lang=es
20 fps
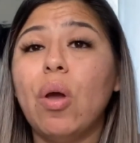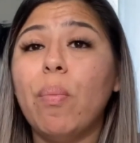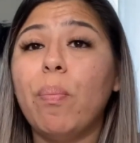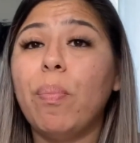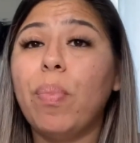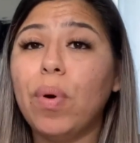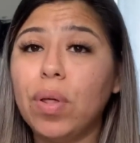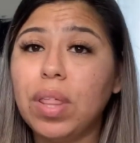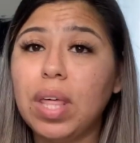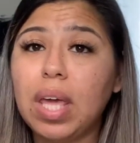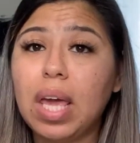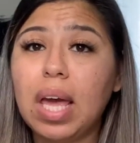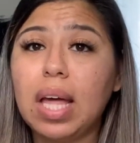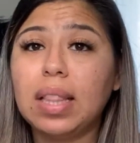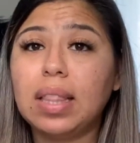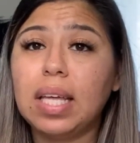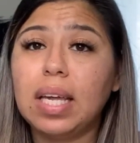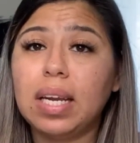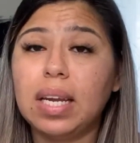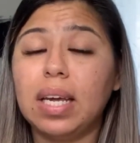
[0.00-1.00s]
podía
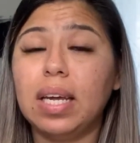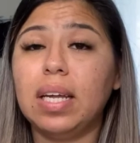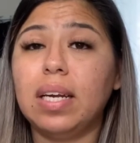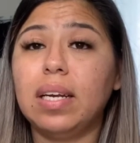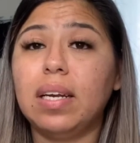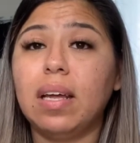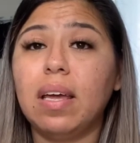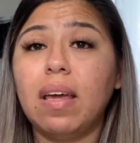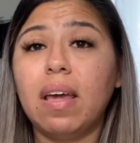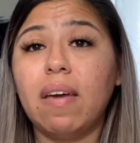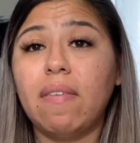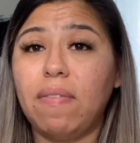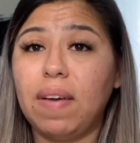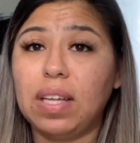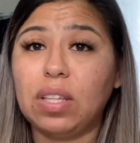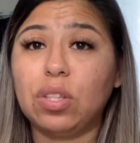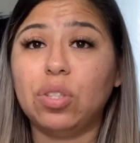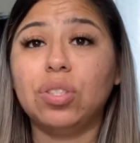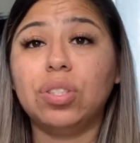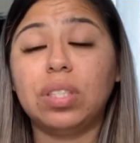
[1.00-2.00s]
tener
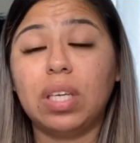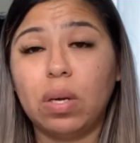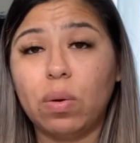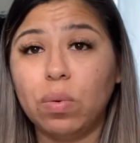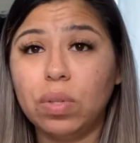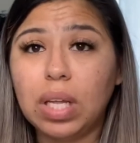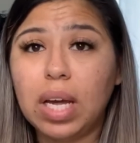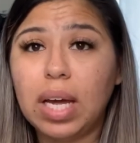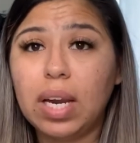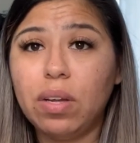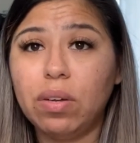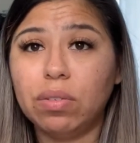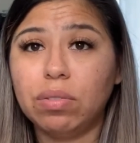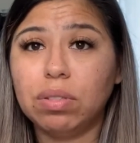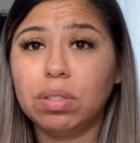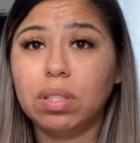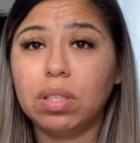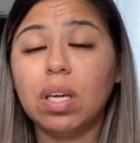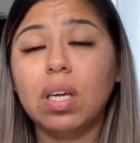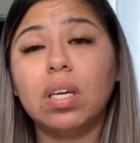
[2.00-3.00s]
efectos
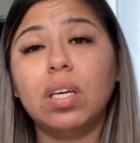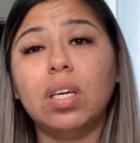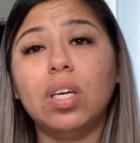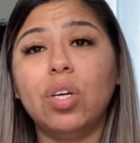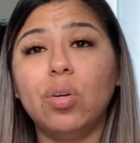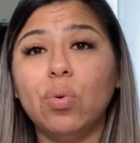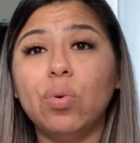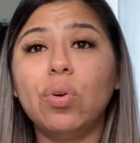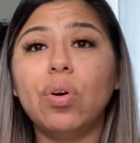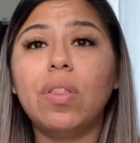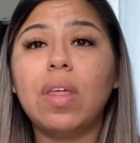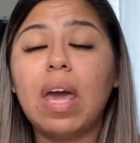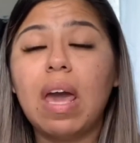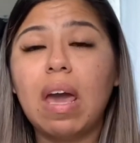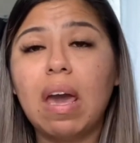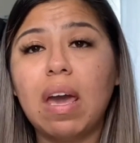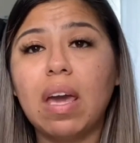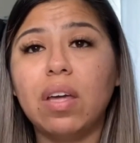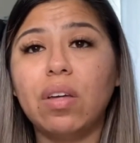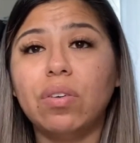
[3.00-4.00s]
secundarios y uno
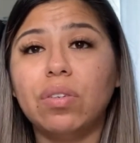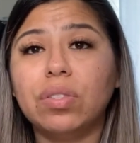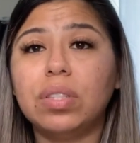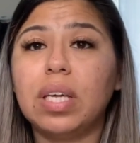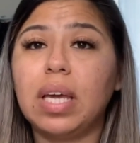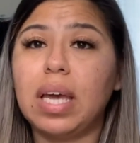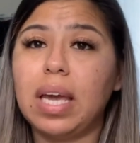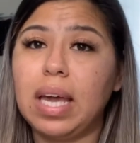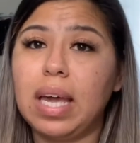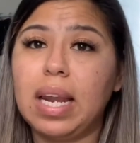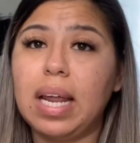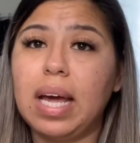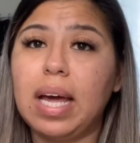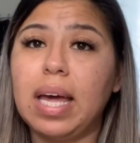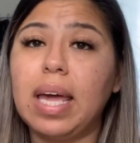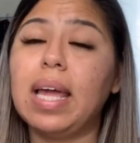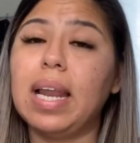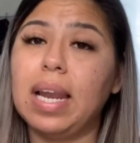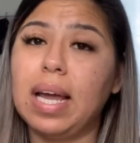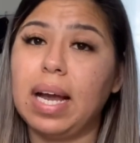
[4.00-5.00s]
de ellos era
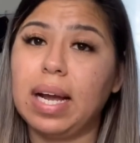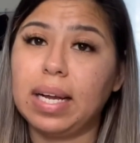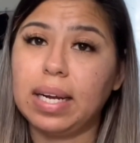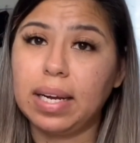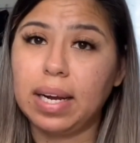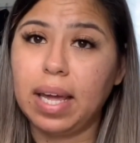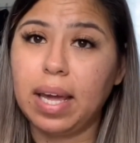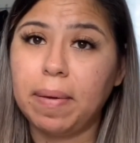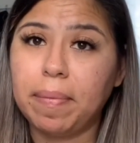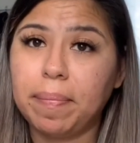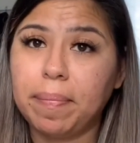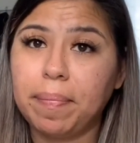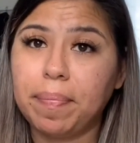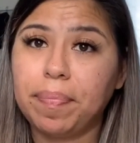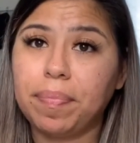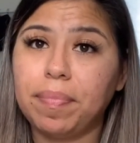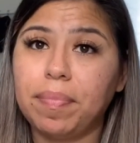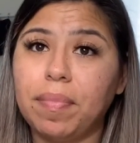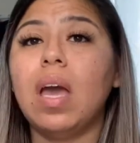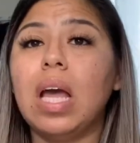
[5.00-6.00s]
el acné.
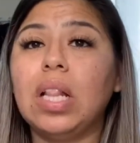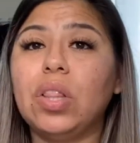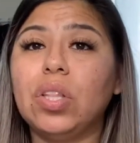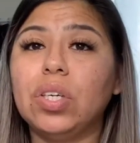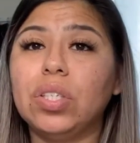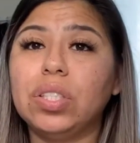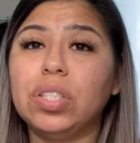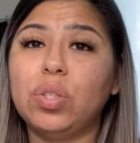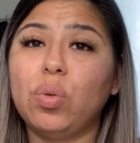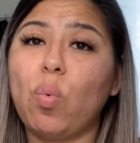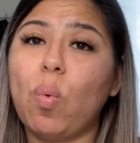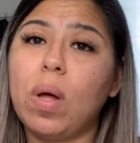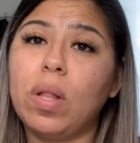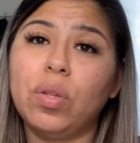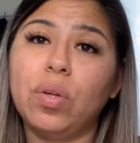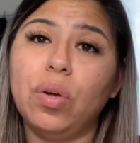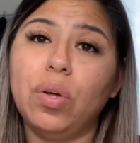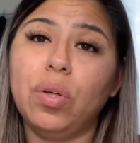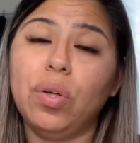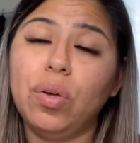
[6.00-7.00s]
Entonces
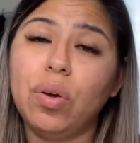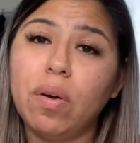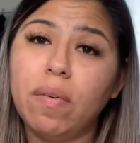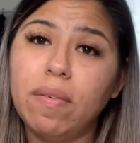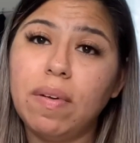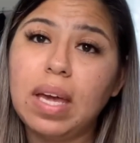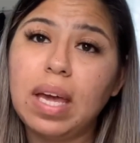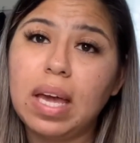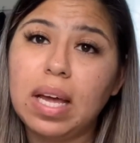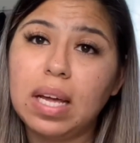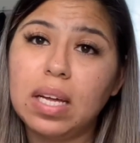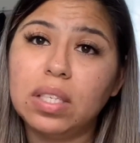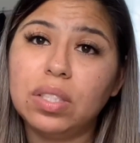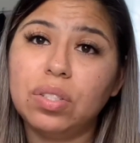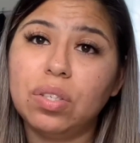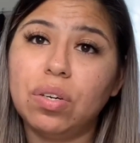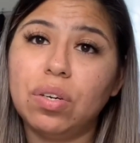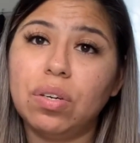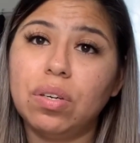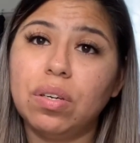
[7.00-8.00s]
cuando yo vi
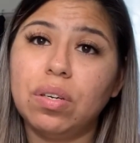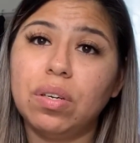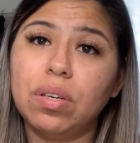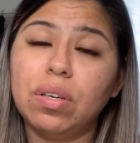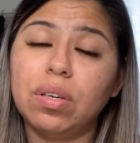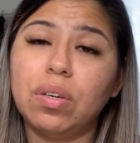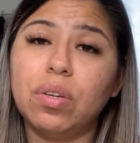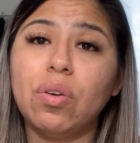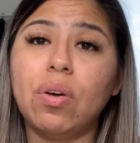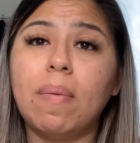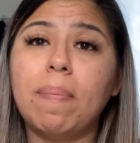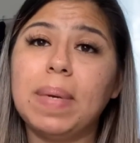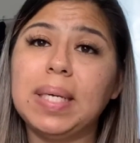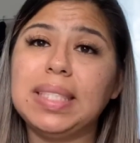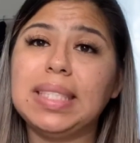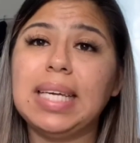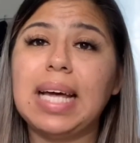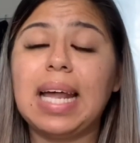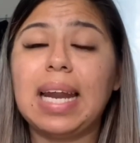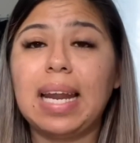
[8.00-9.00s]
eso, yo
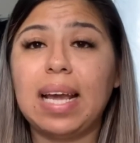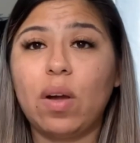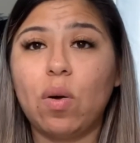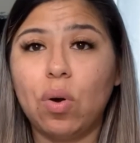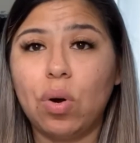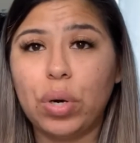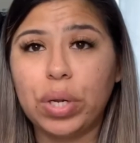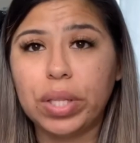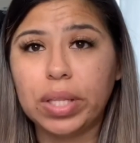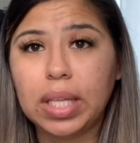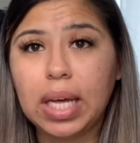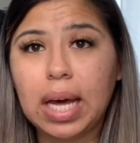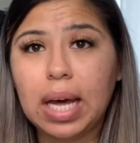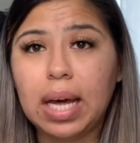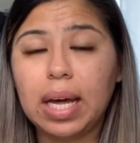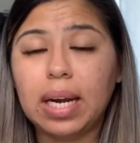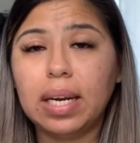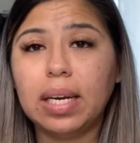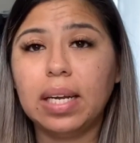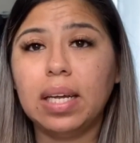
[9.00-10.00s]
empecé a
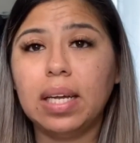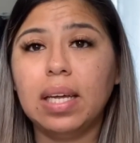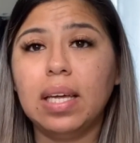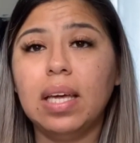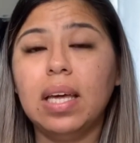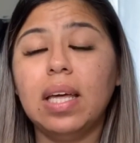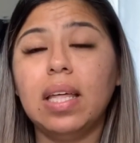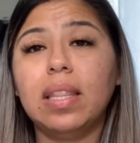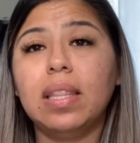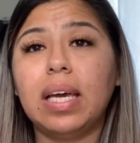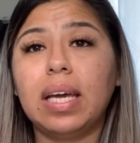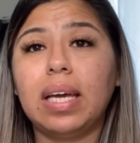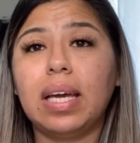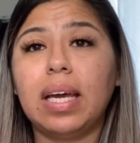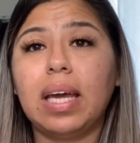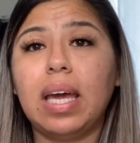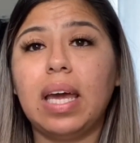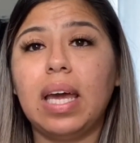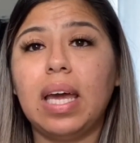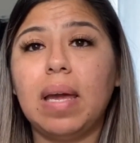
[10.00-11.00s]
recordar de
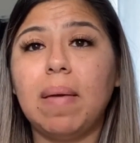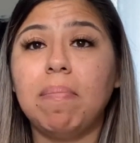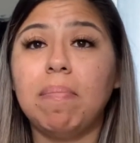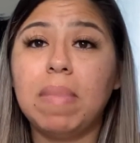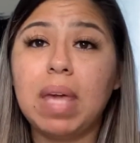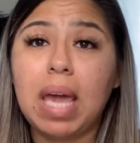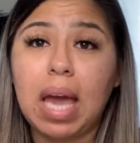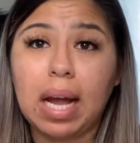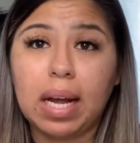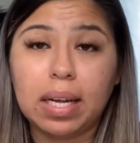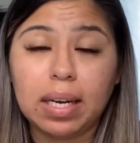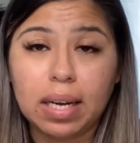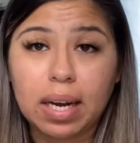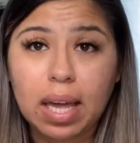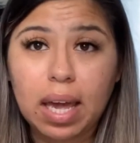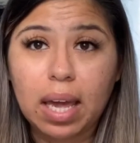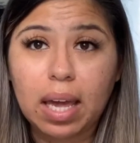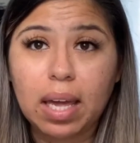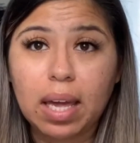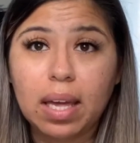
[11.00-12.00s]
que mi
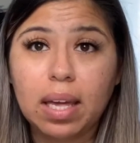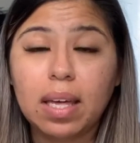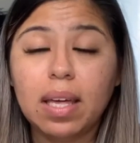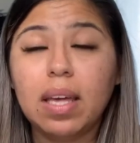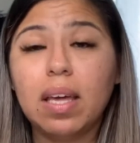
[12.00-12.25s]
acné